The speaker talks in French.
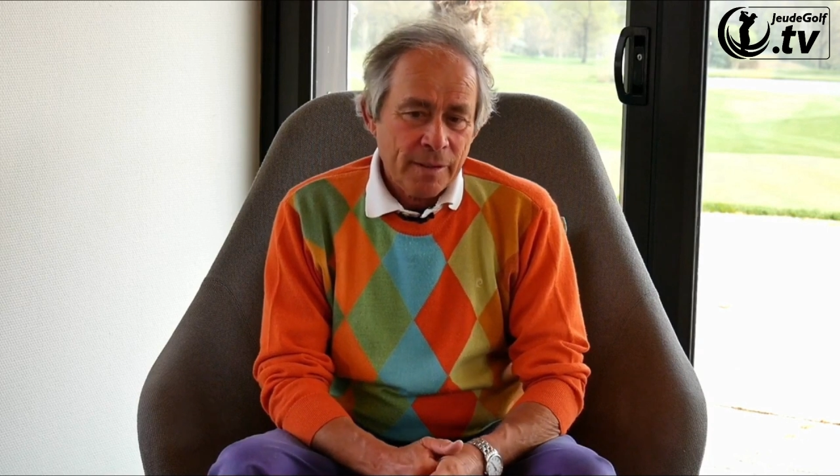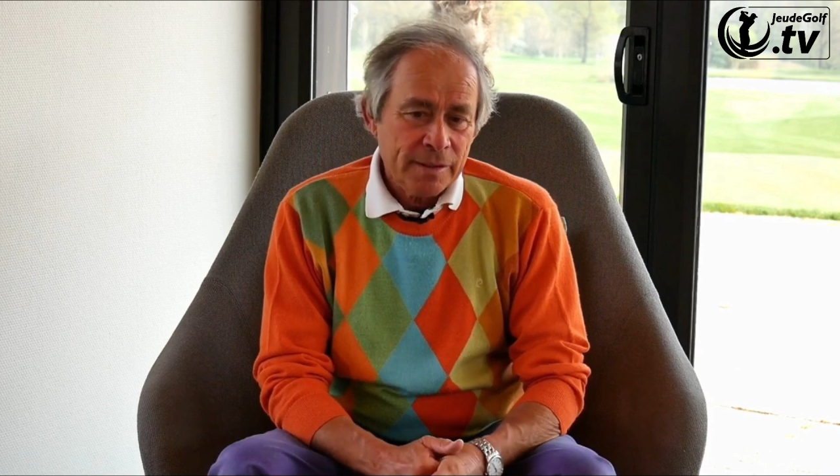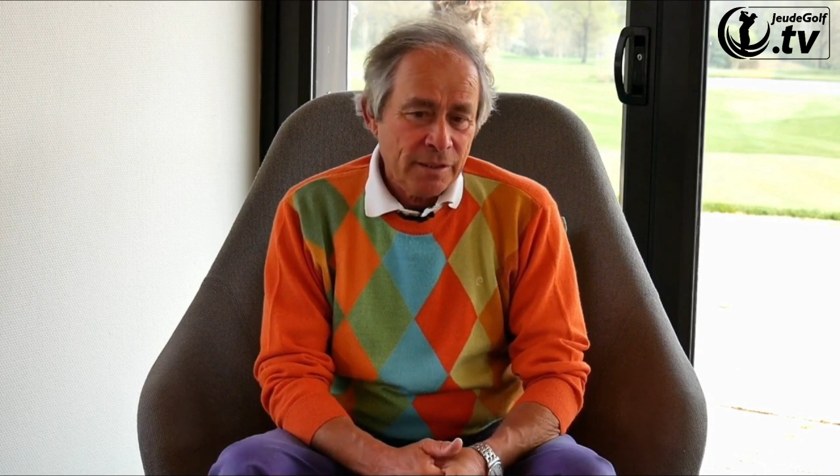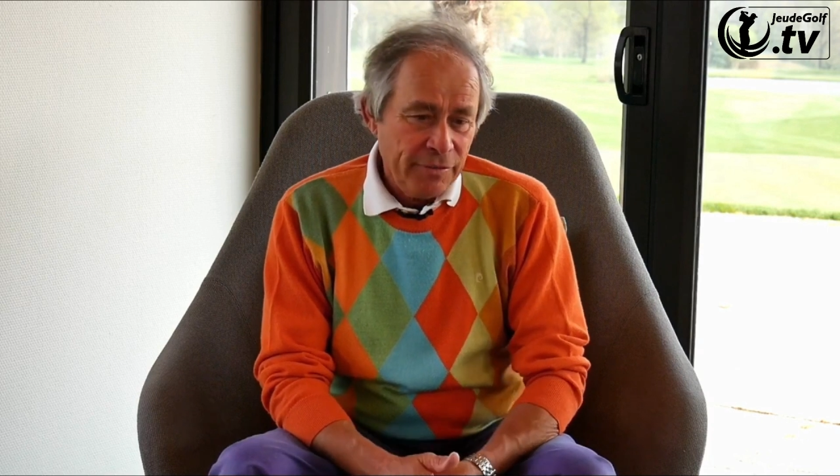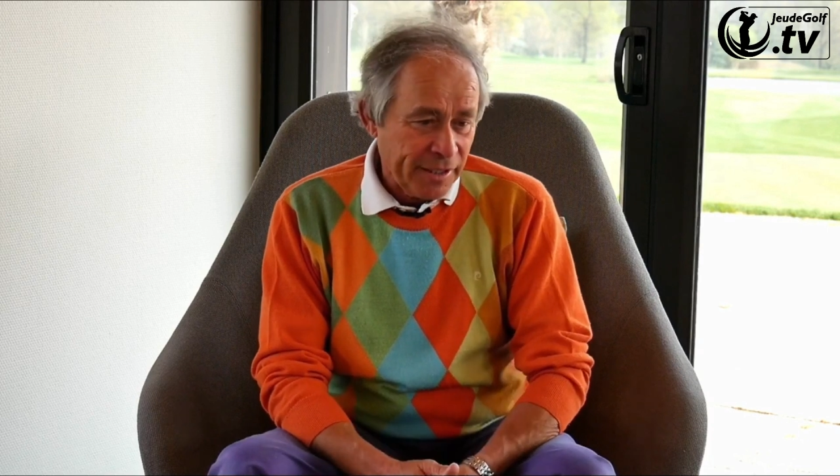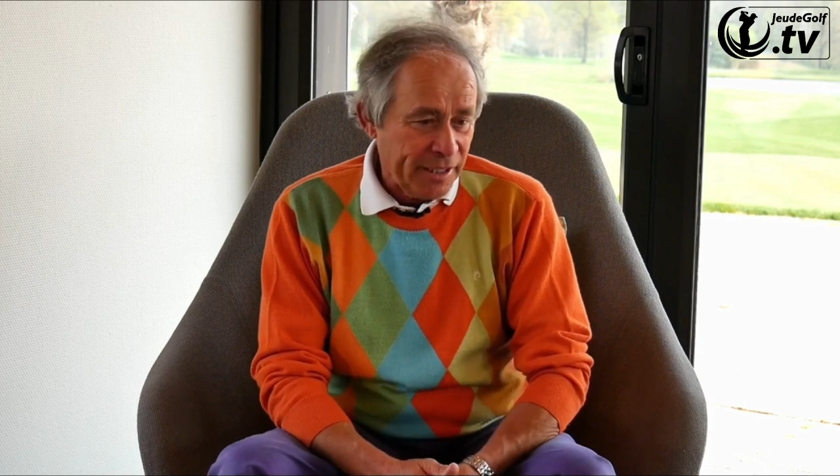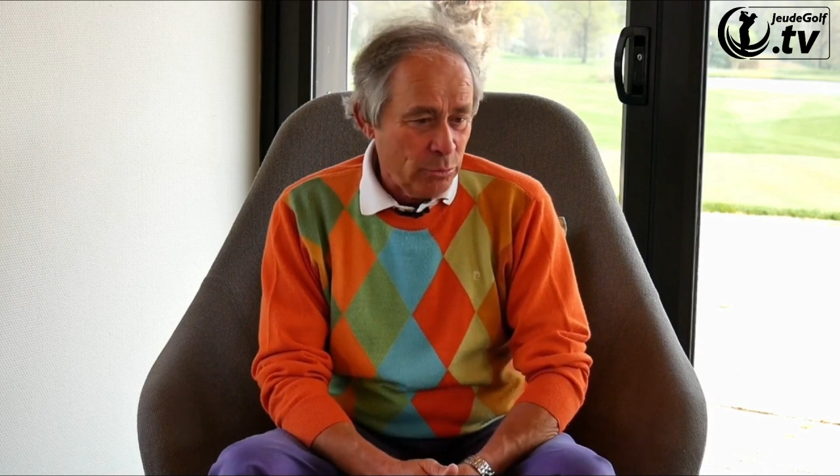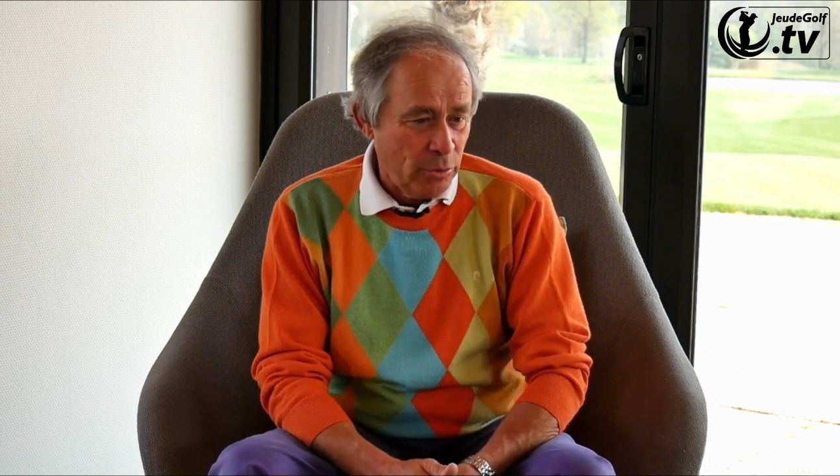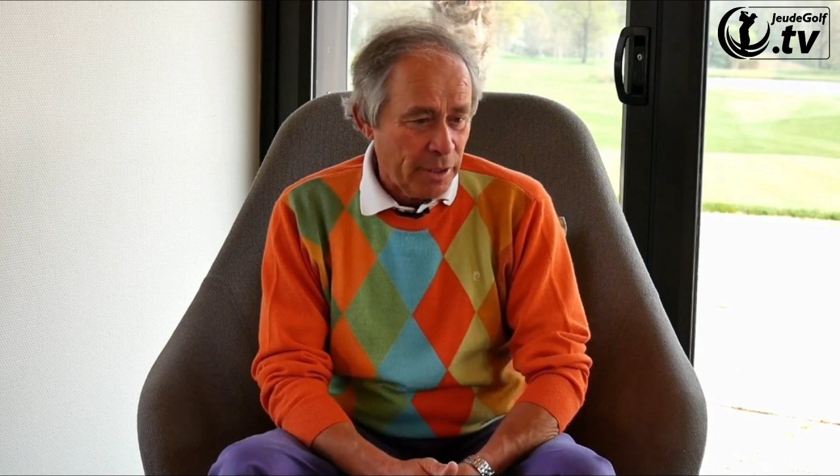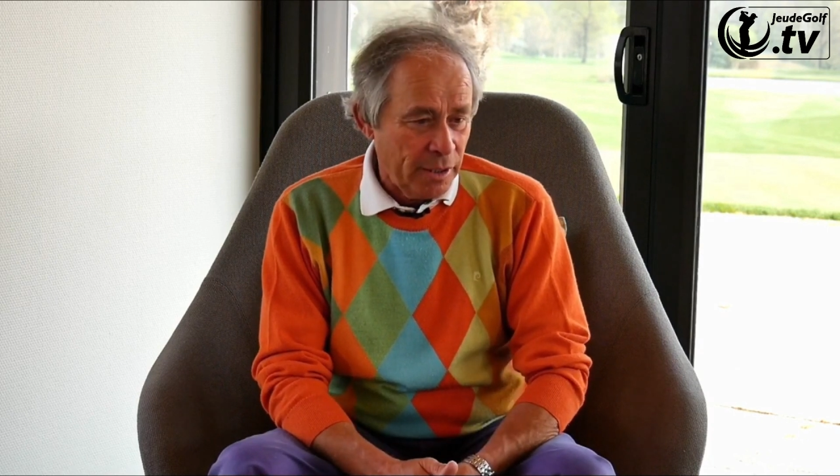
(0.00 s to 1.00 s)

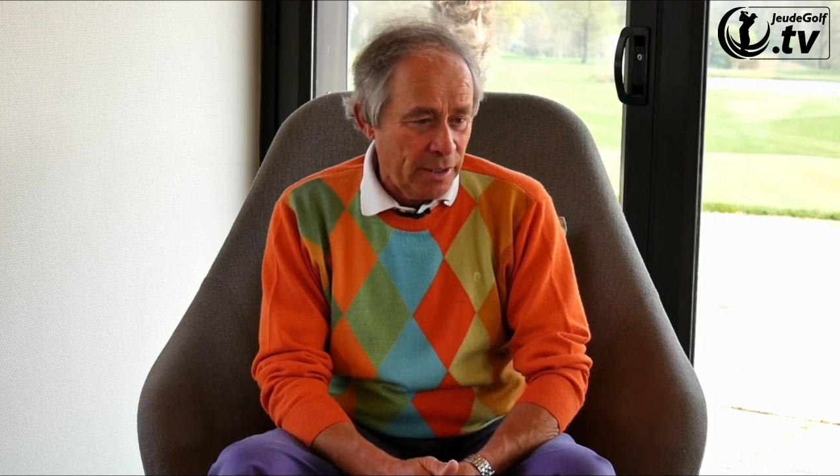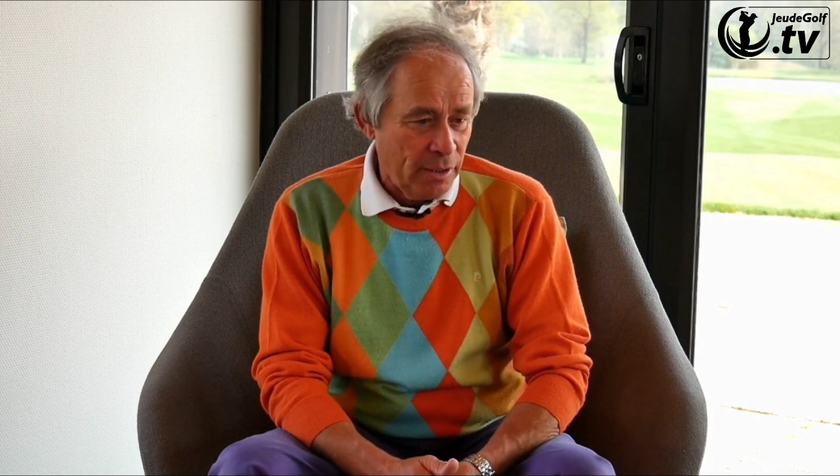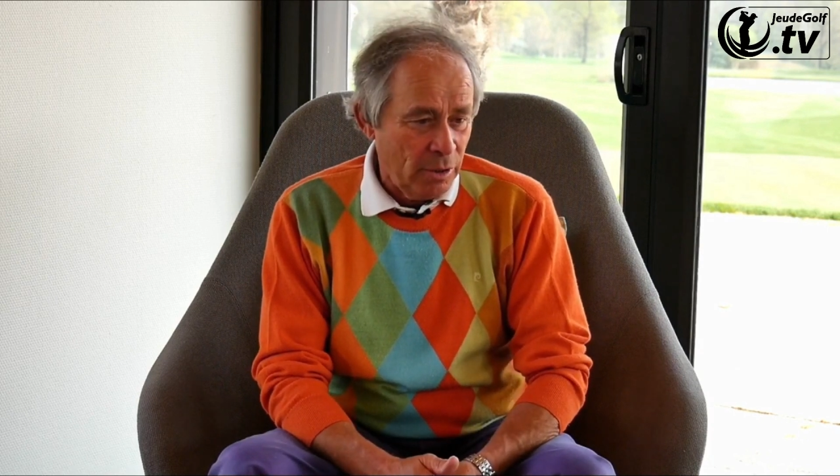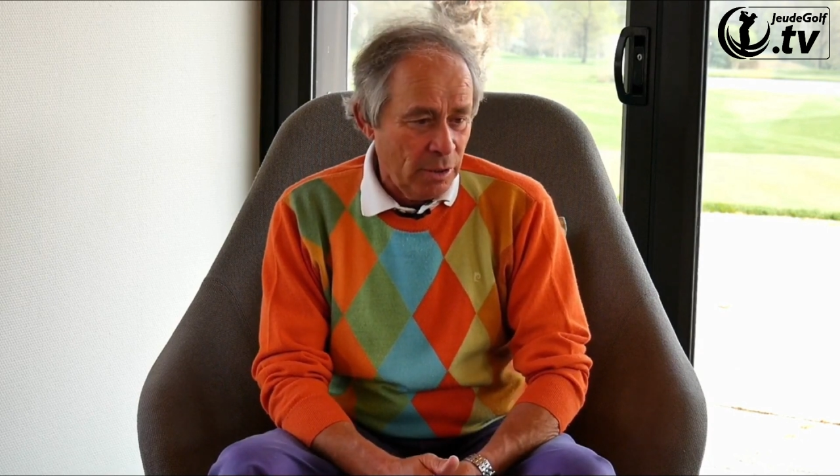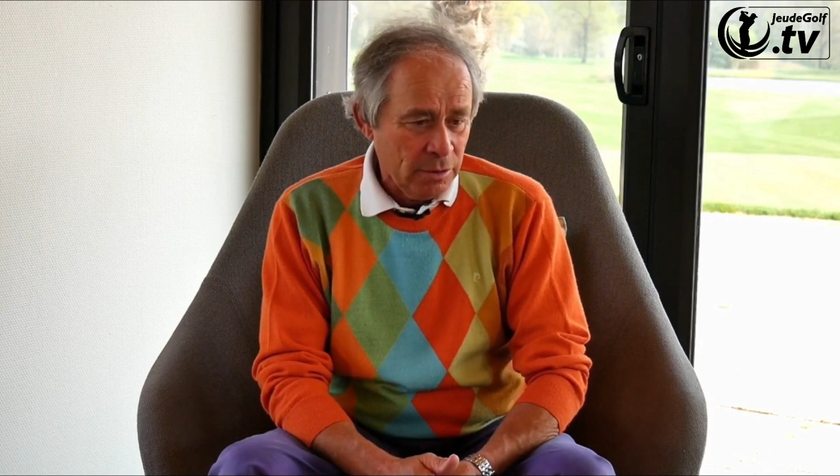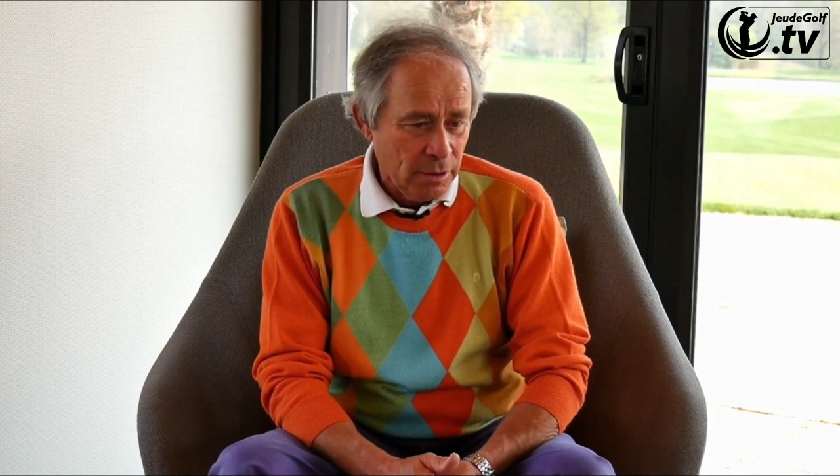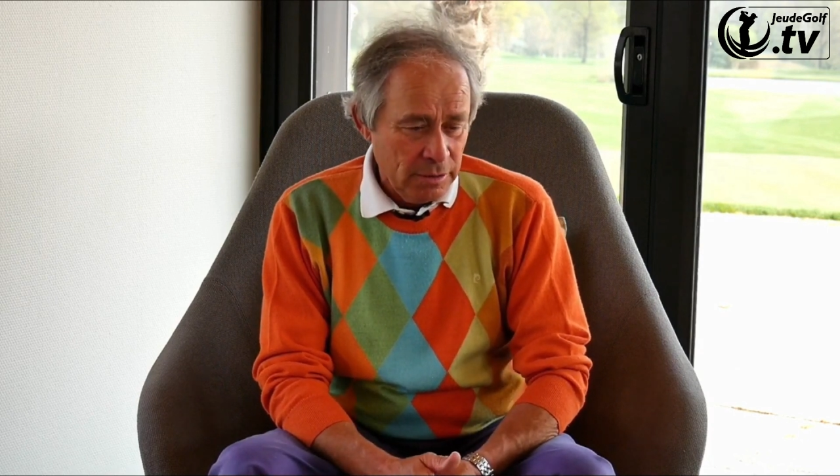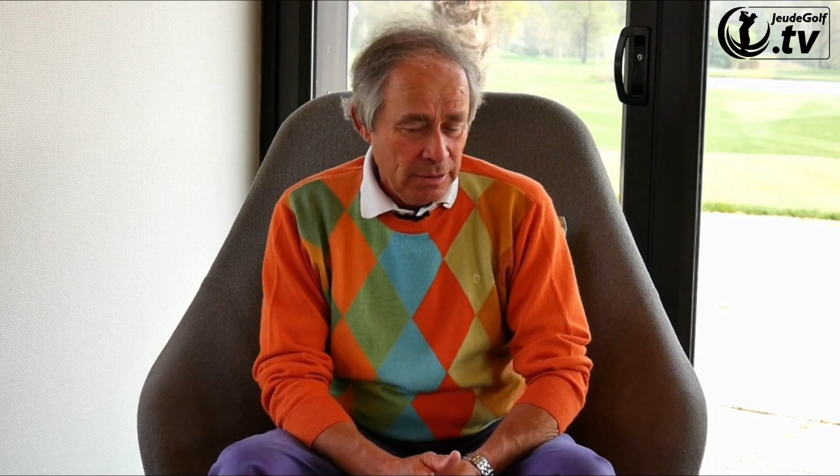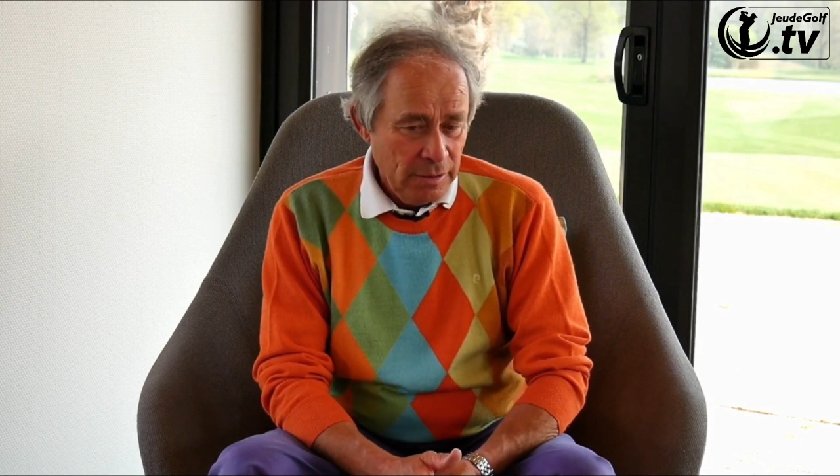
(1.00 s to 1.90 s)
Silveriano a gagné la Hollande.